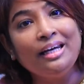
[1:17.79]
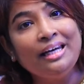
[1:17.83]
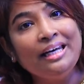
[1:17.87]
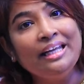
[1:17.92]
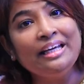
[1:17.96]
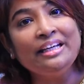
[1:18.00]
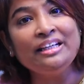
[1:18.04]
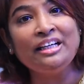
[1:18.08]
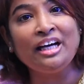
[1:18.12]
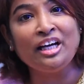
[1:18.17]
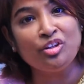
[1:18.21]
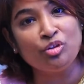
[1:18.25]

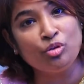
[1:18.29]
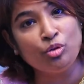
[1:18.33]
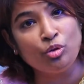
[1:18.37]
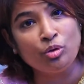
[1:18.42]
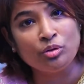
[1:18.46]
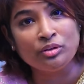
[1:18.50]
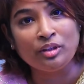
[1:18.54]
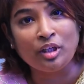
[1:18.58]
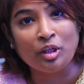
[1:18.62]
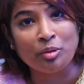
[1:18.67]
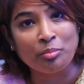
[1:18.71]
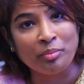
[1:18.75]
లింక్ అయి
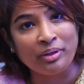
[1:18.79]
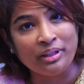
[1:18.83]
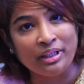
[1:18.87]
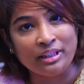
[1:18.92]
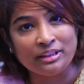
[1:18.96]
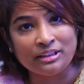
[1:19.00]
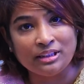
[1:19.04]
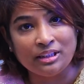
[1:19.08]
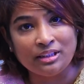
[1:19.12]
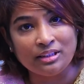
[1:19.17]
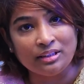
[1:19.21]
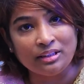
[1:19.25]
ఉంటుంది అనమాట
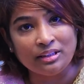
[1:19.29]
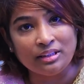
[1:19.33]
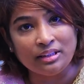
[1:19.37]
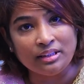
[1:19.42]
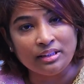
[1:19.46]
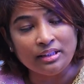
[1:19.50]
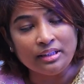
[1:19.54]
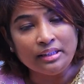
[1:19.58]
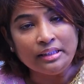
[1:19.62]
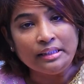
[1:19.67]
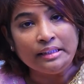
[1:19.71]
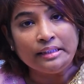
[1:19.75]

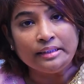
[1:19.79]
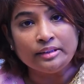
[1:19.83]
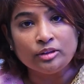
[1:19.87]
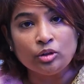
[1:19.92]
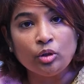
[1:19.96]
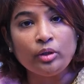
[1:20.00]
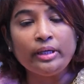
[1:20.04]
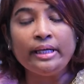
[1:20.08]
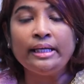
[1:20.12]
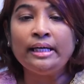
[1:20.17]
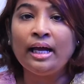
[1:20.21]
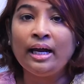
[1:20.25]
జనరల్లీ సో
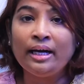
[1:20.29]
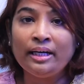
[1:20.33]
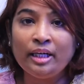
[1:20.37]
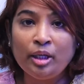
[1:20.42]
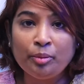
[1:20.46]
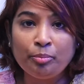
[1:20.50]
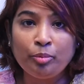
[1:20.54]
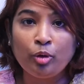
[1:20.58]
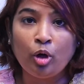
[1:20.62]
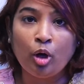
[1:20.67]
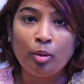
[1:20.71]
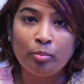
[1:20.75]

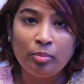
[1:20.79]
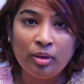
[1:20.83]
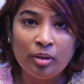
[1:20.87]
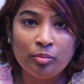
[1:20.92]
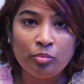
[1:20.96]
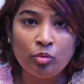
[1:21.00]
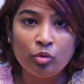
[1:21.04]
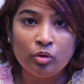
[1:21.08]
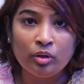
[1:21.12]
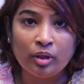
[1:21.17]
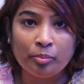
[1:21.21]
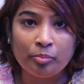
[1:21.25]
ఇలాంటి ప్రాబ్లం
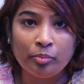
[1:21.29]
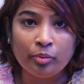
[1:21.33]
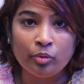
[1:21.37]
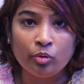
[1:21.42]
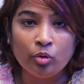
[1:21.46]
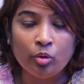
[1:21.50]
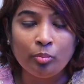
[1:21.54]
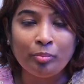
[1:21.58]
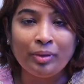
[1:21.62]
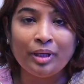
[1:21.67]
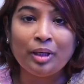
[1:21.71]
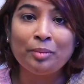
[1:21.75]

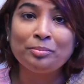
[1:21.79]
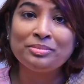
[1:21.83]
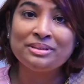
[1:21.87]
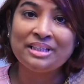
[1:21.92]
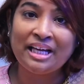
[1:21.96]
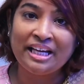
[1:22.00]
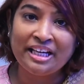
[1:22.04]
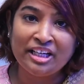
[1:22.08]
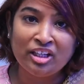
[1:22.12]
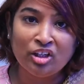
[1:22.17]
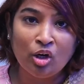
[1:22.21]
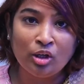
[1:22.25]
ఉన్నప్పుడు మనం
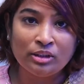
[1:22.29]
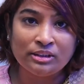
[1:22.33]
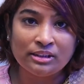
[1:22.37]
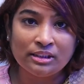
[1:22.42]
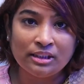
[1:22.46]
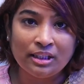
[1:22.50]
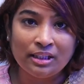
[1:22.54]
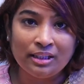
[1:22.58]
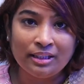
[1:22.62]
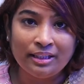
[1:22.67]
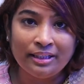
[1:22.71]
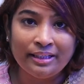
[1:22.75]

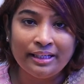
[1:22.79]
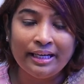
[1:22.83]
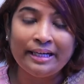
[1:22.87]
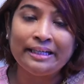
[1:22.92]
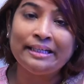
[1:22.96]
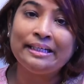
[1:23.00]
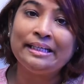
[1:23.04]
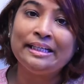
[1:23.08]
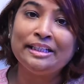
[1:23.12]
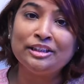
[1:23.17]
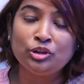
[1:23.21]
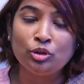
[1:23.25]
సైకలాజికల్లీ
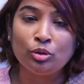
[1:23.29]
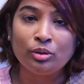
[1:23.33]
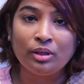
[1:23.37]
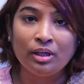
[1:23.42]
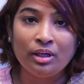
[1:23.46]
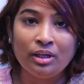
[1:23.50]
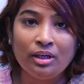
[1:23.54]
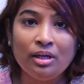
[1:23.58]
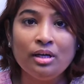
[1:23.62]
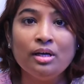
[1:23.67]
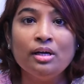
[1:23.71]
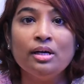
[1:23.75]
అట్లీస్ట్ ఒక
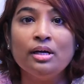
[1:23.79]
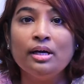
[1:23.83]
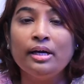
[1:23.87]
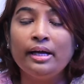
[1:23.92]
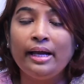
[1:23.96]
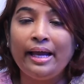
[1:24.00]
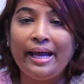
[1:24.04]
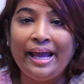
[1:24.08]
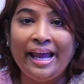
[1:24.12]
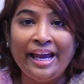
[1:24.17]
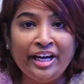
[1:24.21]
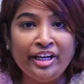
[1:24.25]

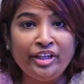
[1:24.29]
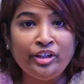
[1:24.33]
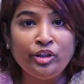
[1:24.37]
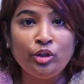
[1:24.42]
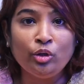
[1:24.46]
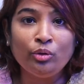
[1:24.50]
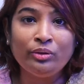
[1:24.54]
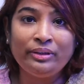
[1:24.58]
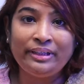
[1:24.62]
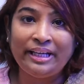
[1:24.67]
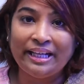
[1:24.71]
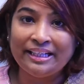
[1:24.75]
ఎయిట్
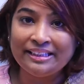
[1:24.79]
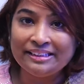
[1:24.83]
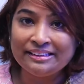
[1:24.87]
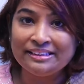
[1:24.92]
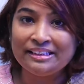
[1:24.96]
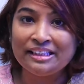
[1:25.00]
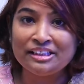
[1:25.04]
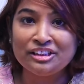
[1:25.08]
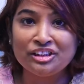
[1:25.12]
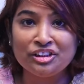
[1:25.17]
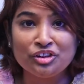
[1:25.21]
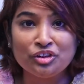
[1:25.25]
టు టెన్
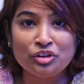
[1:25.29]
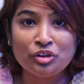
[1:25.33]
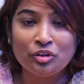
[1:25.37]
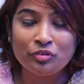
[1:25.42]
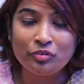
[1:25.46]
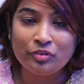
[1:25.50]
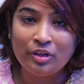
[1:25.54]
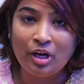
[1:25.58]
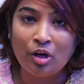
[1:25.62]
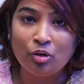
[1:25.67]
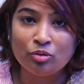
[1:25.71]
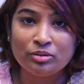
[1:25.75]
సెషన్స్
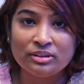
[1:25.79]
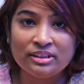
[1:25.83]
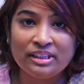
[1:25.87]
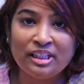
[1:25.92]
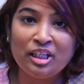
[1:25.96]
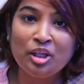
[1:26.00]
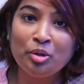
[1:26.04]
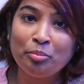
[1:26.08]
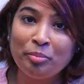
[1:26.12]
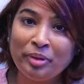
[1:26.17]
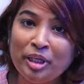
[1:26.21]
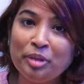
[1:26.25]
ఆఫ్
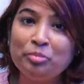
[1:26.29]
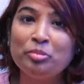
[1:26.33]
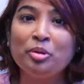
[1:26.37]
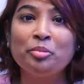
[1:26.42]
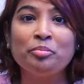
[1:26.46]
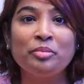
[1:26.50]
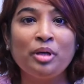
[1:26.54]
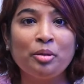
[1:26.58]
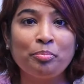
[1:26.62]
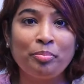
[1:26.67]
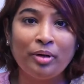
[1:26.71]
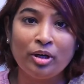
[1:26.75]
కౌన్సిలింగ్
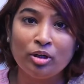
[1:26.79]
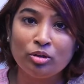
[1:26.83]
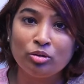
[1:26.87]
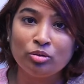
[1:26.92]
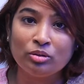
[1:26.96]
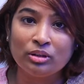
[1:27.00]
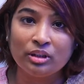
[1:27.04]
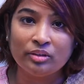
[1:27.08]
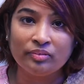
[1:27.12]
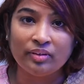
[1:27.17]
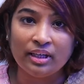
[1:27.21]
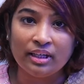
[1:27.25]
మినిమంగా
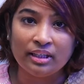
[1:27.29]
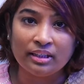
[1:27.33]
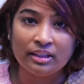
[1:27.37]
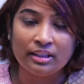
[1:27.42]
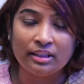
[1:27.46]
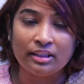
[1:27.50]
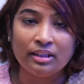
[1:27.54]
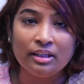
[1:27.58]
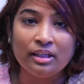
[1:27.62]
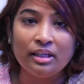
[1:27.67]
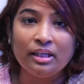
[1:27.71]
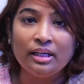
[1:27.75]
పడుతుంది
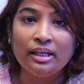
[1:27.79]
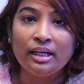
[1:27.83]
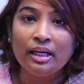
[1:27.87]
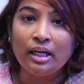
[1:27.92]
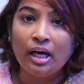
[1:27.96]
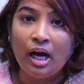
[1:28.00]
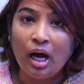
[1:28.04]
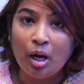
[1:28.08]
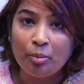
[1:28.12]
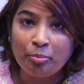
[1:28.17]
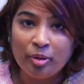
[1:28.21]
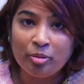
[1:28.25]
వాళ్ళకి
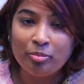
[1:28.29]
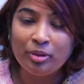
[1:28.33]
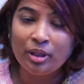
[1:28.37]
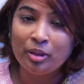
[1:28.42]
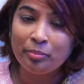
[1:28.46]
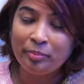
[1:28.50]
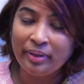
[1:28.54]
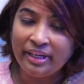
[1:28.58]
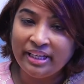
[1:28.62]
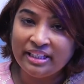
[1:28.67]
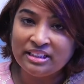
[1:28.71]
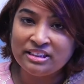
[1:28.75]
అప్పుడు
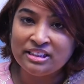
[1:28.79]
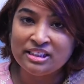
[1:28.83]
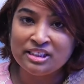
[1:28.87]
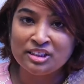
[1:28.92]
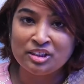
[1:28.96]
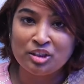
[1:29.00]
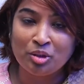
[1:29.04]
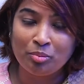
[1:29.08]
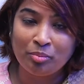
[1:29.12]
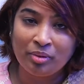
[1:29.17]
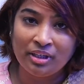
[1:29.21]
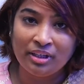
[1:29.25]
మనం ఏం
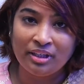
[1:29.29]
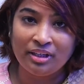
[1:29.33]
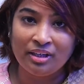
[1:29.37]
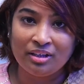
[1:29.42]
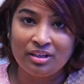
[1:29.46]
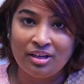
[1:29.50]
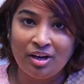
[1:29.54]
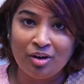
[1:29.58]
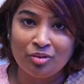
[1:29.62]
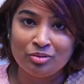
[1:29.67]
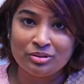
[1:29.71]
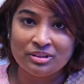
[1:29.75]
చేస్తామంటే ఆ
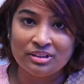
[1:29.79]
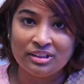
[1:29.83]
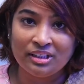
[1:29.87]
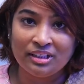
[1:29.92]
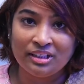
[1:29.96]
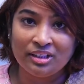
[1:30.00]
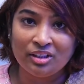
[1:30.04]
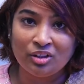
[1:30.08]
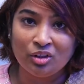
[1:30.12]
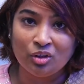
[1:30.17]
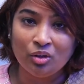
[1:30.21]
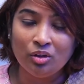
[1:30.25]

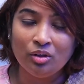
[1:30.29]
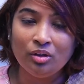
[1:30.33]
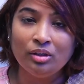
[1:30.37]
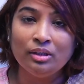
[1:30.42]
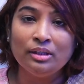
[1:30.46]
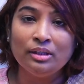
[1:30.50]
కౌన్సిలింగ్లో